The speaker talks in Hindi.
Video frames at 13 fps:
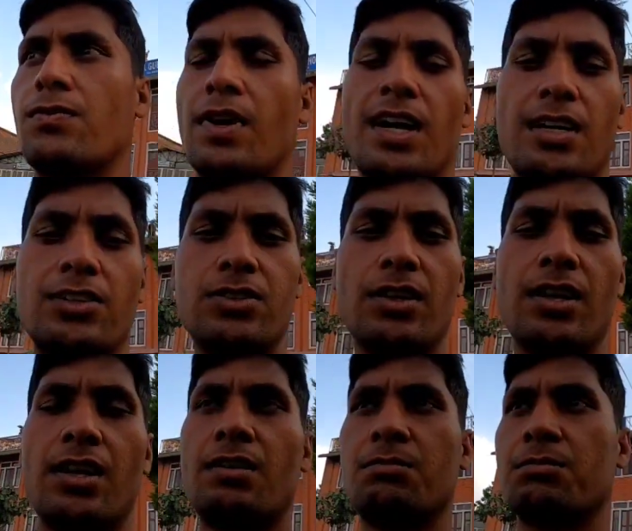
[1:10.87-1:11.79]
फ़िलहाल जो
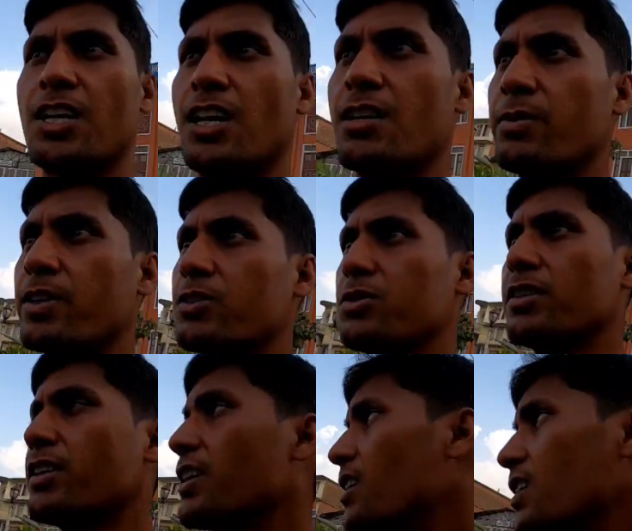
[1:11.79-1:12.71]
है हम काठमांडू
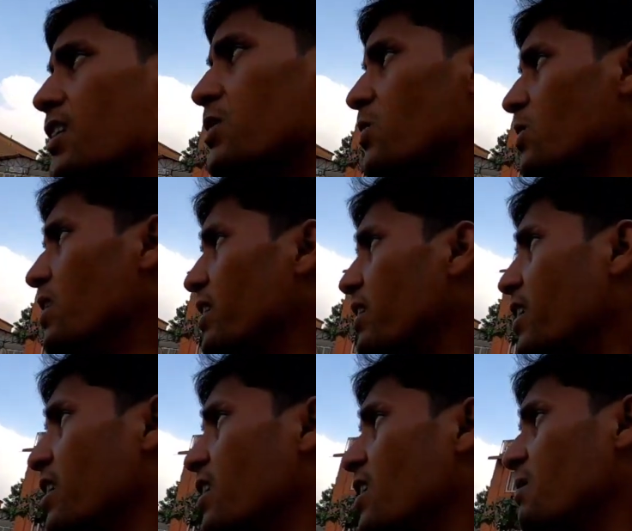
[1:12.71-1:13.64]
से निकल गए दूली
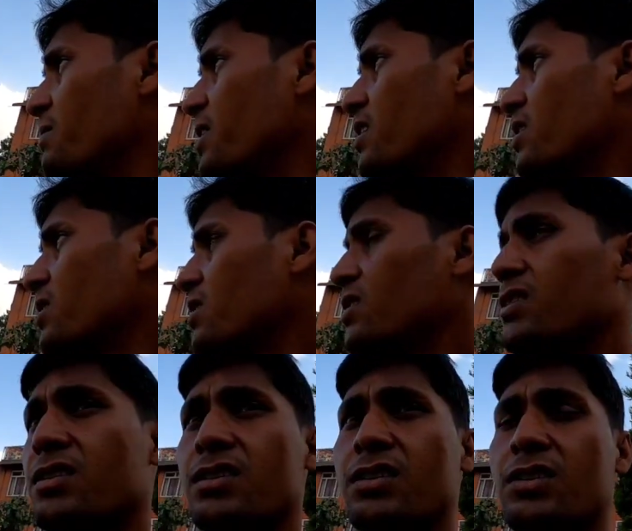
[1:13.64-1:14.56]
खेल में
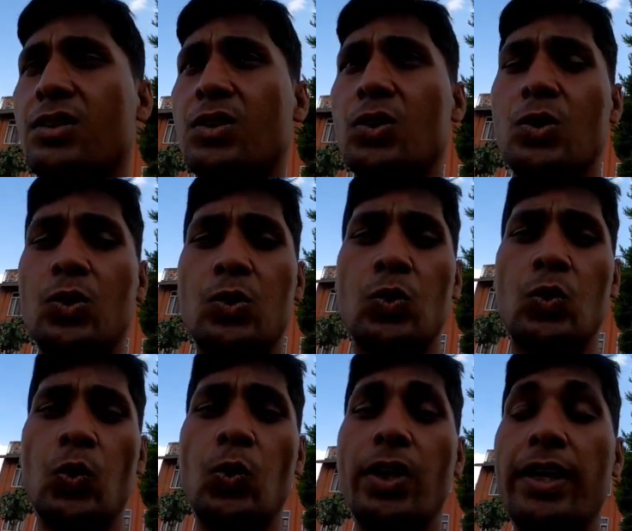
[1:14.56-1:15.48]

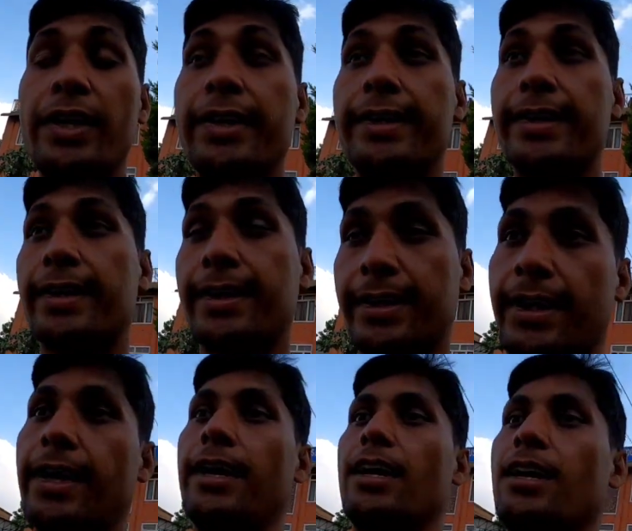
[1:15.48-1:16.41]
धूली
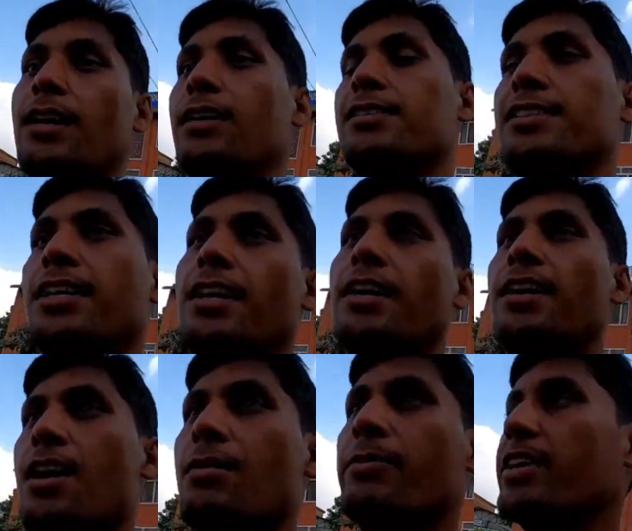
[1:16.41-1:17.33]
खेल जगह
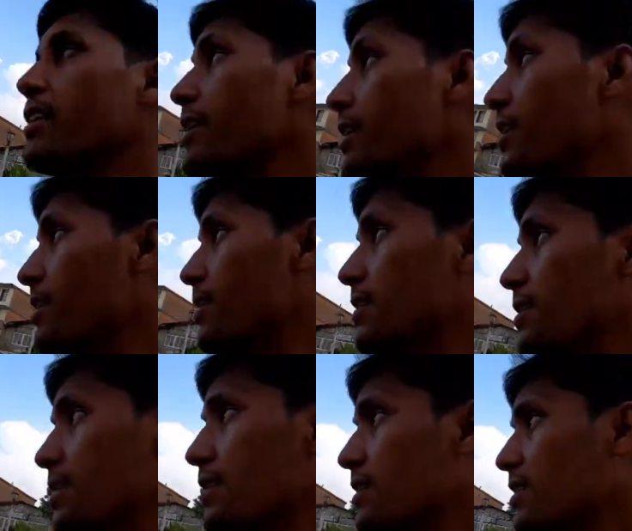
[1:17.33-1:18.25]
नाम है ये
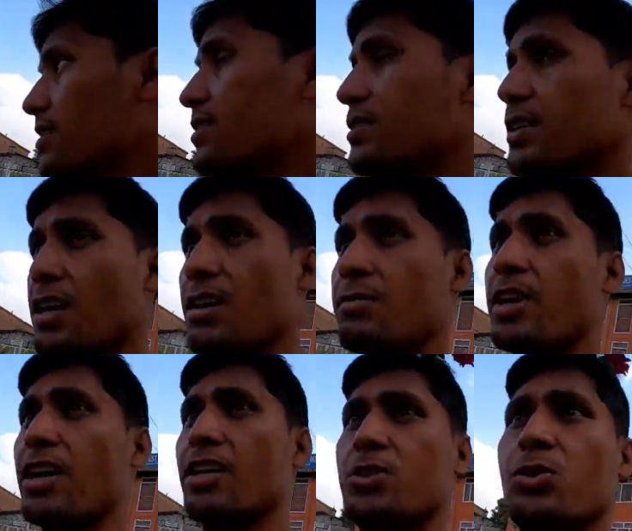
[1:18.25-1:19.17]
जहाँ
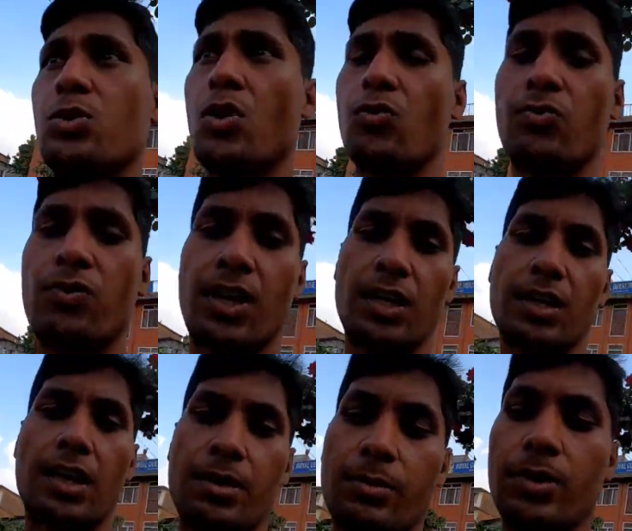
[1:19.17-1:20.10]
मैं आ चुका हूँ फ़िलहाल
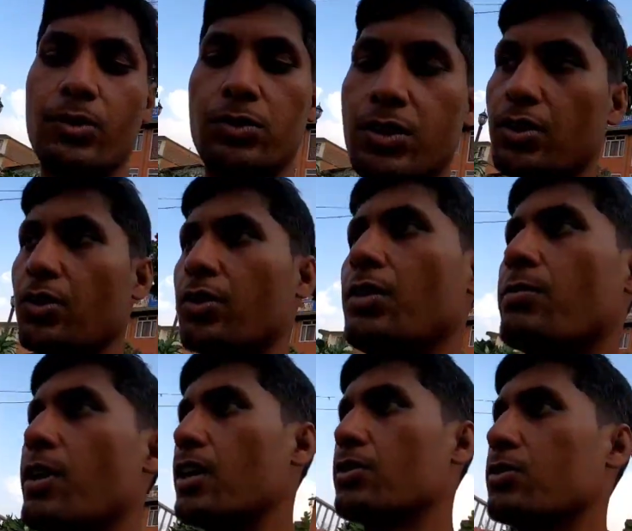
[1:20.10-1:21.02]
काठमांडू से क्योंकि
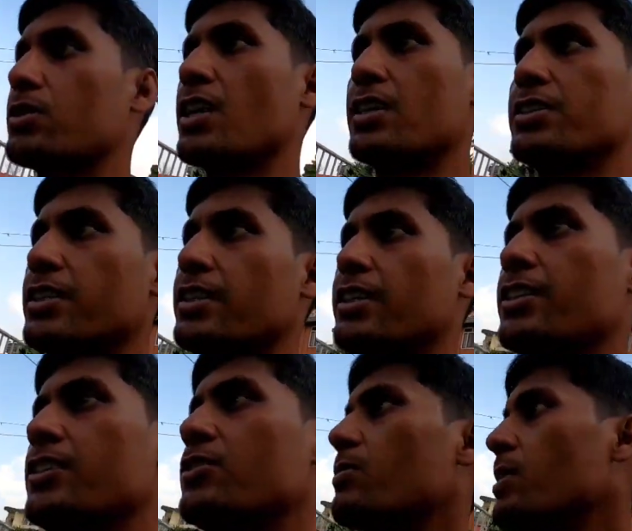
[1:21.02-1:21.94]
वहाँ तो सारी
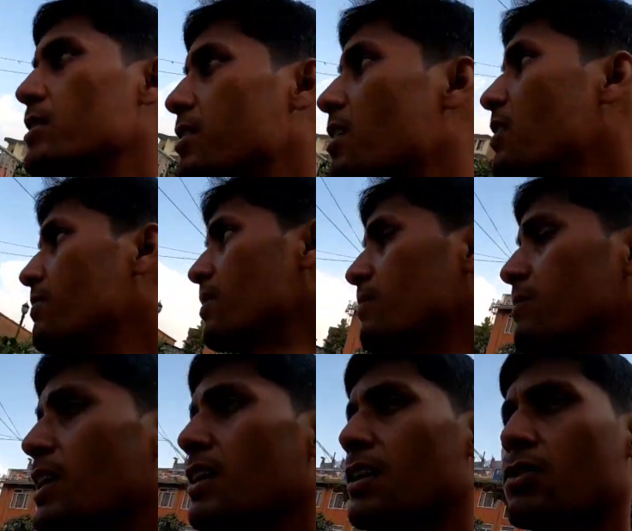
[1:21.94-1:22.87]
सिटी थी तो वहाँ से लिफ्ट
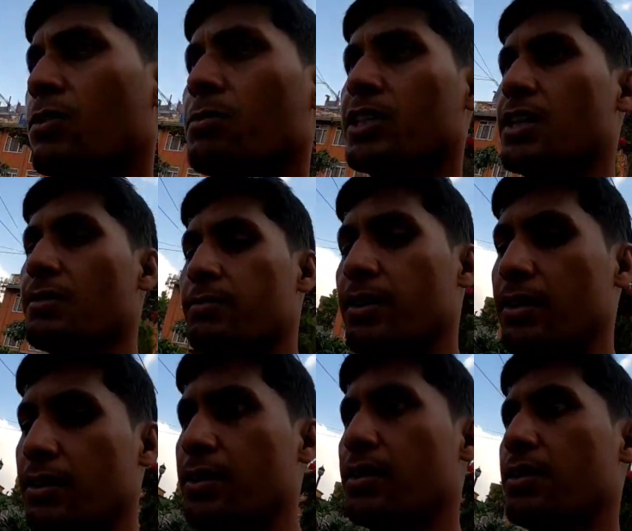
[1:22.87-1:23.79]
मिलने का कोई मतलब नहीं